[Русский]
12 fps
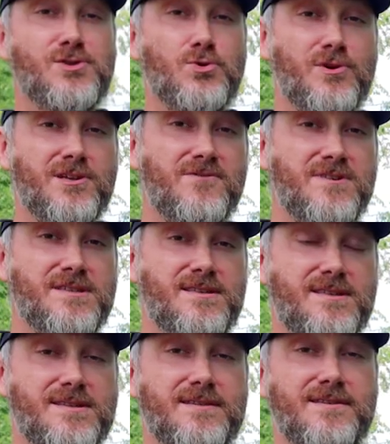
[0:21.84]
стоит ли
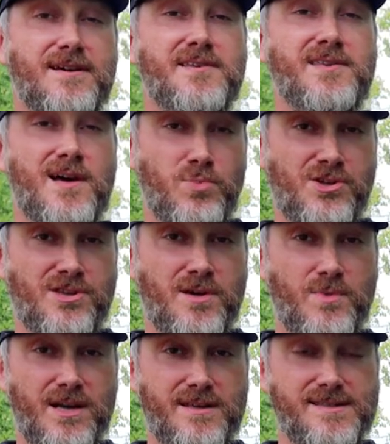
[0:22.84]
вестись на
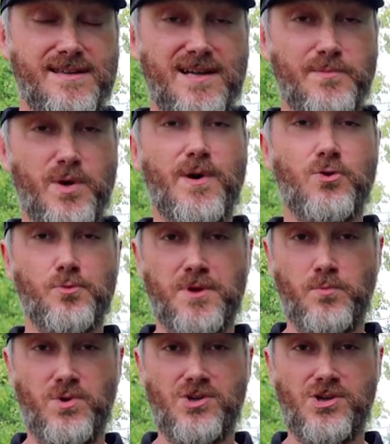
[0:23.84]
необычные марки стали при покупке